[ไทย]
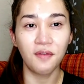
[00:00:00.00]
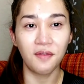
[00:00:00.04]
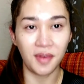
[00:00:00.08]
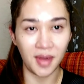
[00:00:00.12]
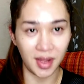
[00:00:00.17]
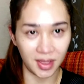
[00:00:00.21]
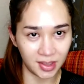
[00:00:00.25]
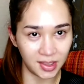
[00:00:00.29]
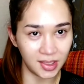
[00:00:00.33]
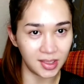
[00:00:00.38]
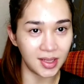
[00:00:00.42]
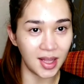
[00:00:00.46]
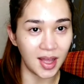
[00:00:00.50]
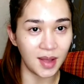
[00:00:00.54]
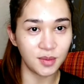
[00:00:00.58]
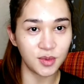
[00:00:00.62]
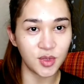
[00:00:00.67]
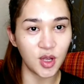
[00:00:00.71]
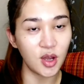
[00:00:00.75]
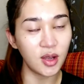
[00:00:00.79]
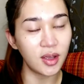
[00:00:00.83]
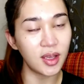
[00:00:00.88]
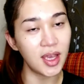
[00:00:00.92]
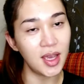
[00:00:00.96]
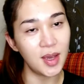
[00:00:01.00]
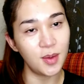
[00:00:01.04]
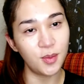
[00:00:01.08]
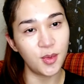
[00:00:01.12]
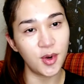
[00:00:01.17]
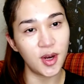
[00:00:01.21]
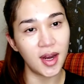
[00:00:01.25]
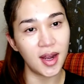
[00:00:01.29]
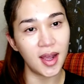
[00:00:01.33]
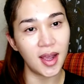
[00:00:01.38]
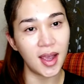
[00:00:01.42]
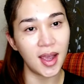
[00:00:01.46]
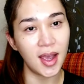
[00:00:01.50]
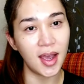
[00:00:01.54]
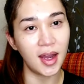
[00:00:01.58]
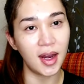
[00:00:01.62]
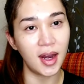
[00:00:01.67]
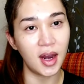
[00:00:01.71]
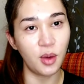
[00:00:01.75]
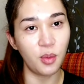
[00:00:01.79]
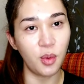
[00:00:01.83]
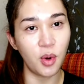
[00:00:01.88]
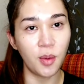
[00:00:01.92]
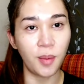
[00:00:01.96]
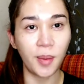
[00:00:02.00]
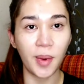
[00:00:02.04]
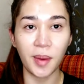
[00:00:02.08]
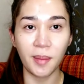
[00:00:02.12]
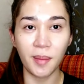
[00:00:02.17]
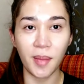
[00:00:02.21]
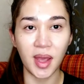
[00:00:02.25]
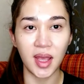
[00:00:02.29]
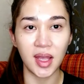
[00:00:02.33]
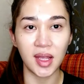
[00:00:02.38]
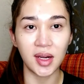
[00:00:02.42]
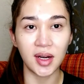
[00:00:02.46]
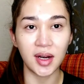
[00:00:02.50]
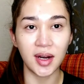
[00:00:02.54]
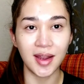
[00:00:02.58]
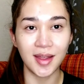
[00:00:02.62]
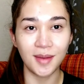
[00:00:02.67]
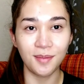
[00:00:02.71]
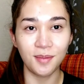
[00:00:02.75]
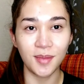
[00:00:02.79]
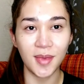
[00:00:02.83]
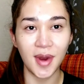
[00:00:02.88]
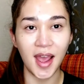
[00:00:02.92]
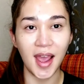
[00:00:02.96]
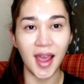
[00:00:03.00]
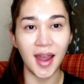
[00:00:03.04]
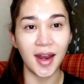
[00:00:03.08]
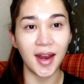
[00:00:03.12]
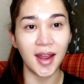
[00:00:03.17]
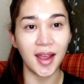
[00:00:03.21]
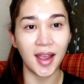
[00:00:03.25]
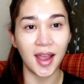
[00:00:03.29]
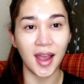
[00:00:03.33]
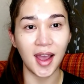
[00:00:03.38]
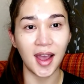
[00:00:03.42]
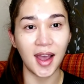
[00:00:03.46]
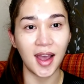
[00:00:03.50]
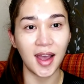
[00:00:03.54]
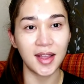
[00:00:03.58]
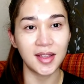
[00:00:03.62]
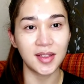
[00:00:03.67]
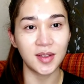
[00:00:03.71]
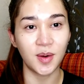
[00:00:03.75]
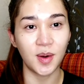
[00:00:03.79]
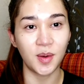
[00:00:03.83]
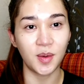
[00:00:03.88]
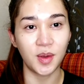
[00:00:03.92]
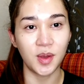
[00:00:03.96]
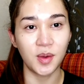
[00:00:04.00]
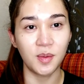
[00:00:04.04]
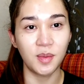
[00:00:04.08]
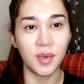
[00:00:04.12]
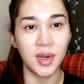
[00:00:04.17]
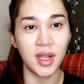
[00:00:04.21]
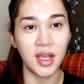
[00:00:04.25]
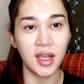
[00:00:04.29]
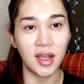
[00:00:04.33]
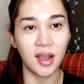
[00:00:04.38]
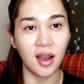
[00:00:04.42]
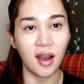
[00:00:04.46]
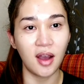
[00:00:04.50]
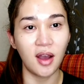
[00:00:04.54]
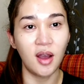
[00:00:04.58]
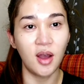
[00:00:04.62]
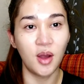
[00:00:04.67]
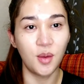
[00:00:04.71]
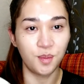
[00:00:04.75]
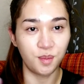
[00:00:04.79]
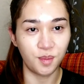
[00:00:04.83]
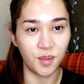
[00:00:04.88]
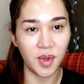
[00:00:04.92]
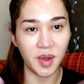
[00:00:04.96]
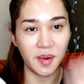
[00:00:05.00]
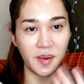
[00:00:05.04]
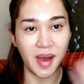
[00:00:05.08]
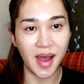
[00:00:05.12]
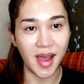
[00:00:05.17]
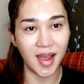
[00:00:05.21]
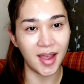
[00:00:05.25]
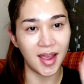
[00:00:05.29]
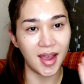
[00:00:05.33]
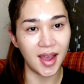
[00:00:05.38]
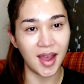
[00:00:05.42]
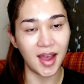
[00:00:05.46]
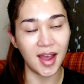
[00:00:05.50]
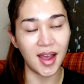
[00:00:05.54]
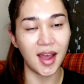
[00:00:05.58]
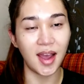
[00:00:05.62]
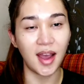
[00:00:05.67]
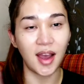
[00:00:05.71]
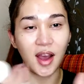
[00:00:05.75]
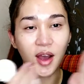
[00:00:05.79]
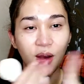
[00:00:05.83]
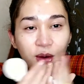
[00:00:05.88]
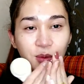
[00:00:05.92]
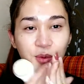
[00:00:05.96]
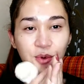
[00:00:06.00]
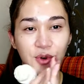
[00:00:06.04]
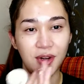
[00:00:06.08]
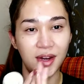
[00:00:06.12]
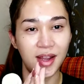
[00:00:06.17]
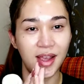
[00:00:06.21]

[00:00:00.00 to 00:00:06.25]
ฝากติดตามช่องเกมด้วยนะคะแล้วพบกันใหม่คลิปหน้านะคะสำหรับคลิปนี้ก็บ๊ายบายค่ะขอบคุณ